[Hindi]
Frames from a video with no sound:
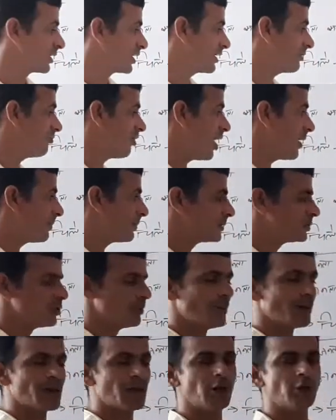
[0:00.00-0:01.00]
कि वहां पर
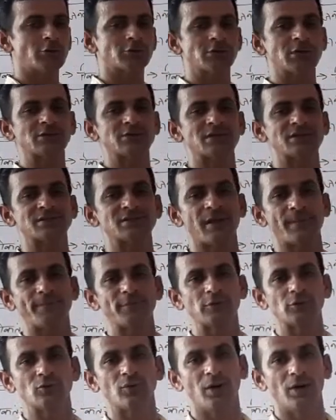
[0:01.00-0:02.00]
दोबारा लोकतंत्र
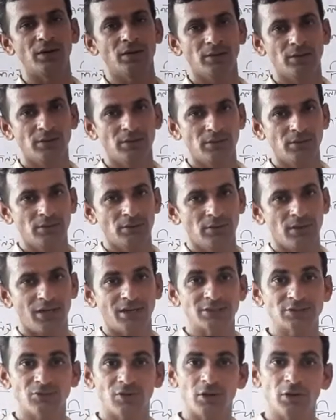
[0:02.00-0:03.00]
स्थापित हुआ
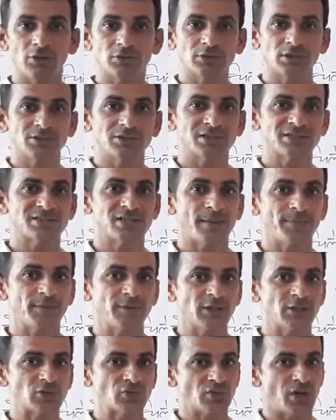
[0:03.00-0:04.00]
आज वहां लोकतंत्र
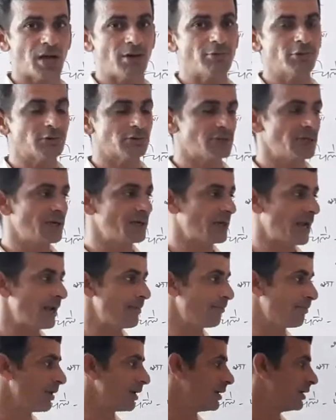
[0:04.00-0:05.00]
स्थापित है चुनाव होते हैं टाइम
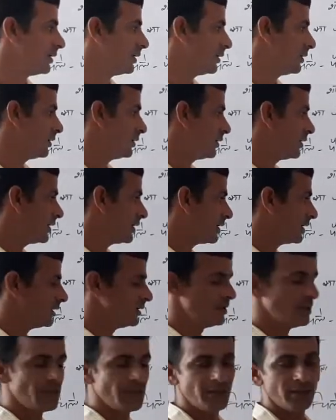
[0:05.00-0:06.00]
पे लेकिन
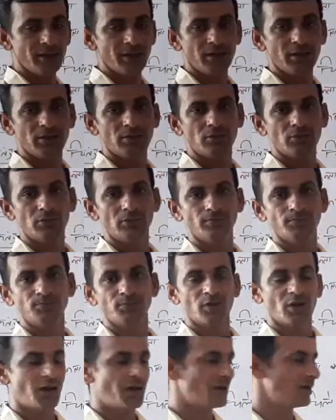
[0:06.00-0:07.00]
ये
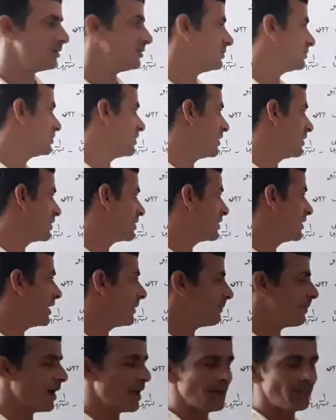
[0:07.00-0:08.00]
हर यानी कि
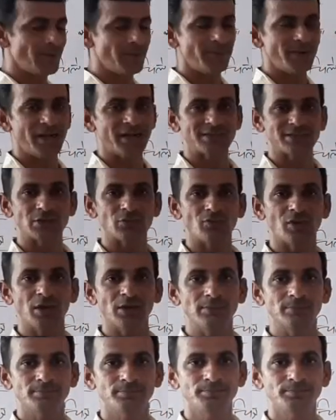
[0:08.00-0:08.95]
नेपाल में भी ऐसा हुआ